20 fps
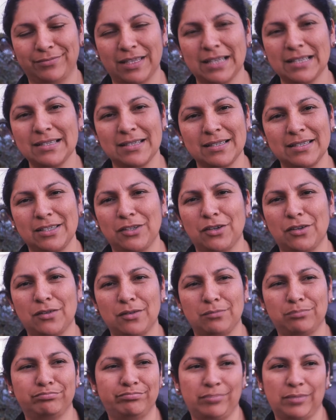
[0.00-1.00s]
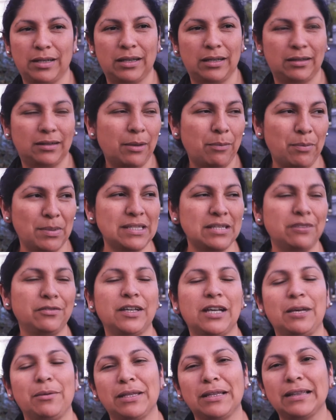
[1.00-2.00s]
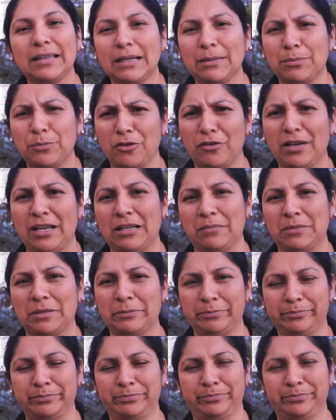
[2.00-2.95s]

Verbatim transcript: Ese ha sido específicamente el problema.